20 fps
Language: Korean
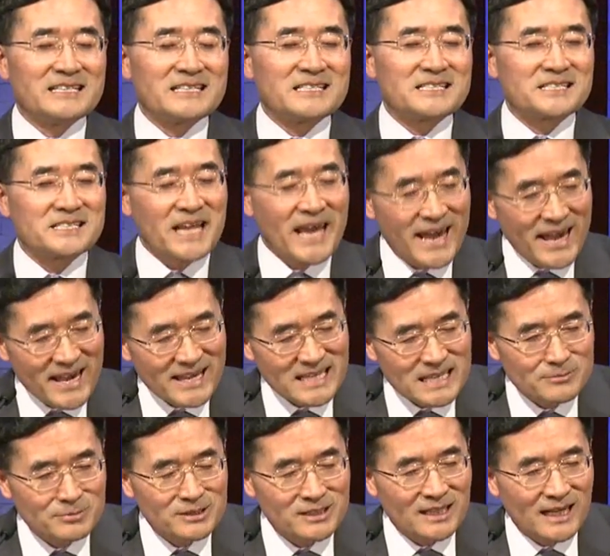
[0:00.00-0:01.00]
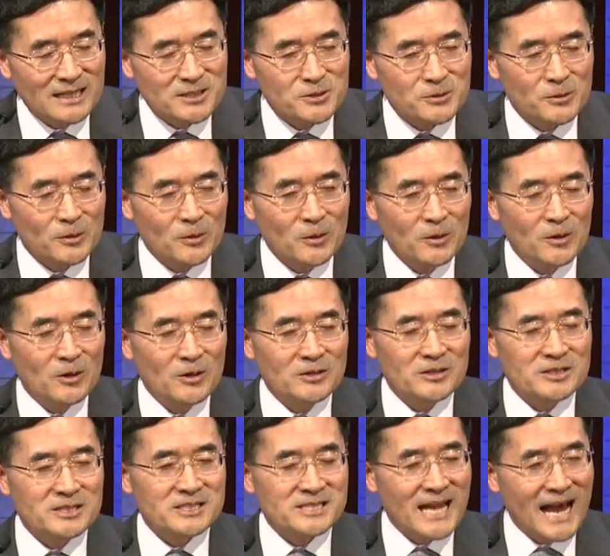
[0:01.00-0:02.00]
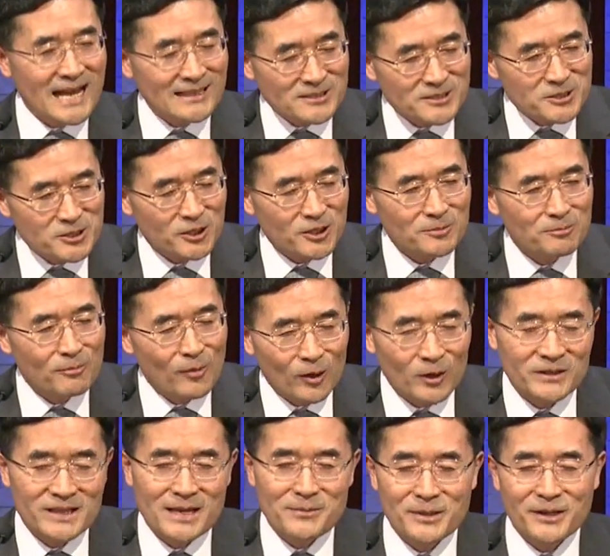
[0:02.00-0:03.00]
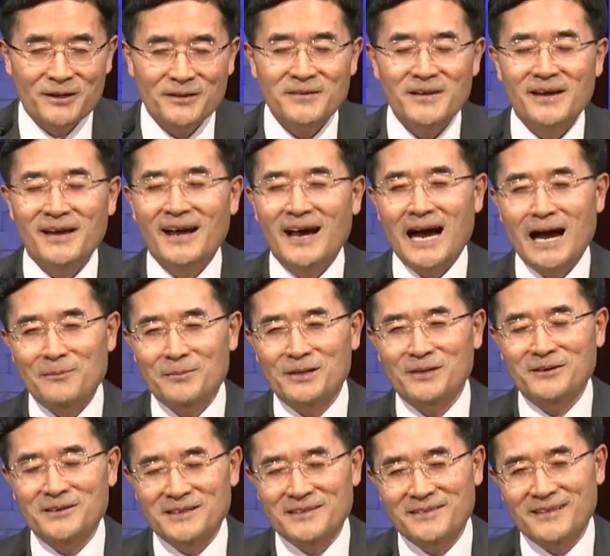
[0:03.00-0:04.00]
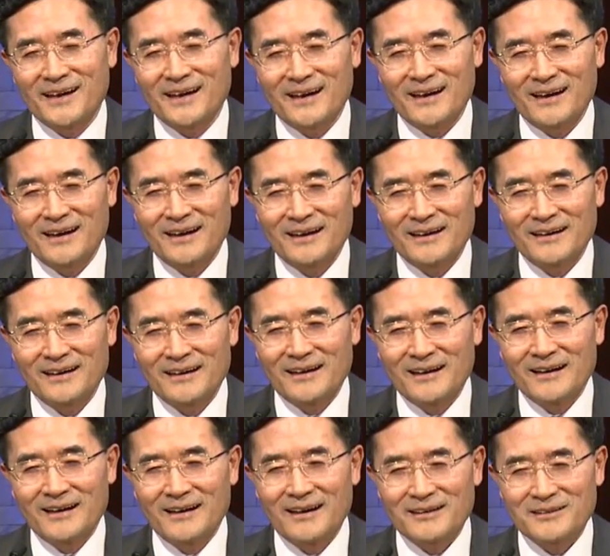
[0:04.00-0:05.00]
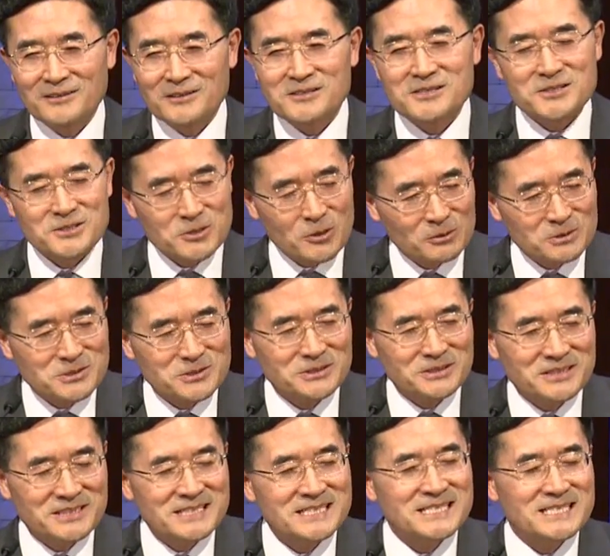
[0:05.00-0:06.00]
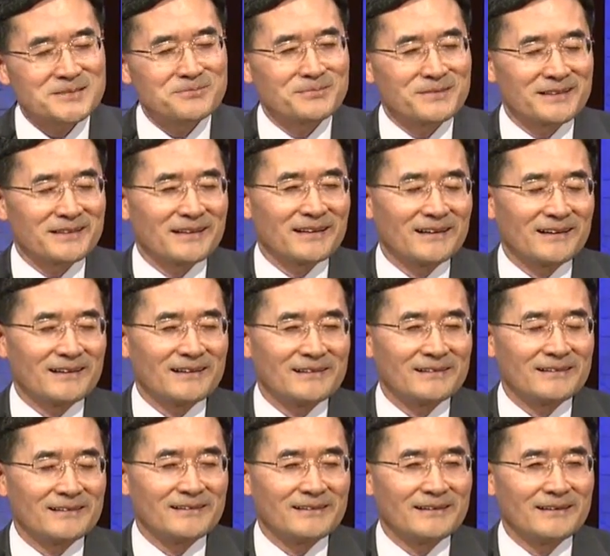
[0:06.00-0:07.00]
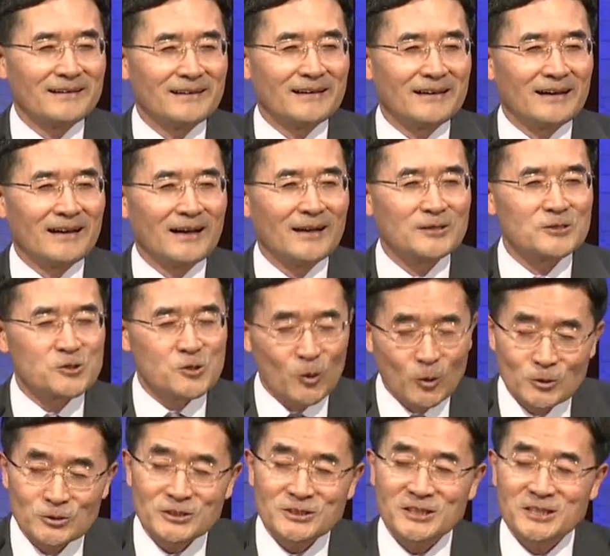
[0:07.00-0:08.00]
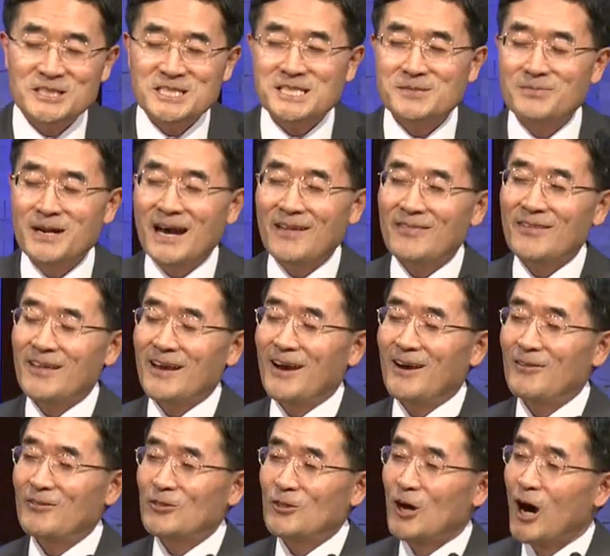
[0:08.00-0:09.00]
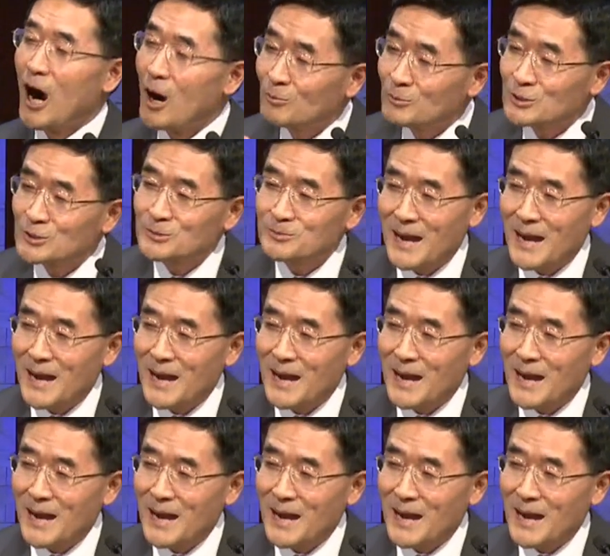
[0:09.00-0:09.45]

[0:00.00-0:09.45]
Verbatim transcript: 새 잎을 가지고 산처럼 먹어대면 암이 걸린다. 아, 그런 속설이 있습니다. 아, 좋은 거지만 너무